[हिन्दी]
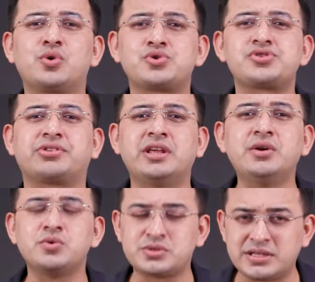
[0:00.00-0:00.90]
कोशिश
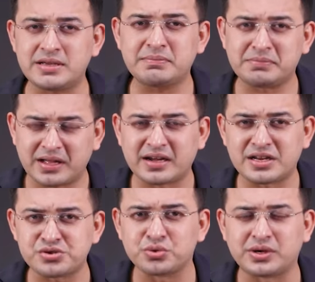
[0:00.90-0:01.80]
थी उसे
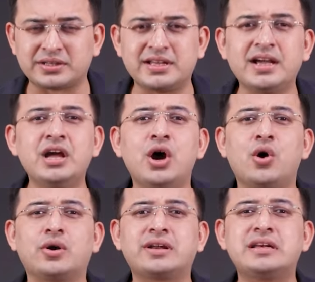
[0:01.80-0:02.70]
करना शुरू कर दिया है और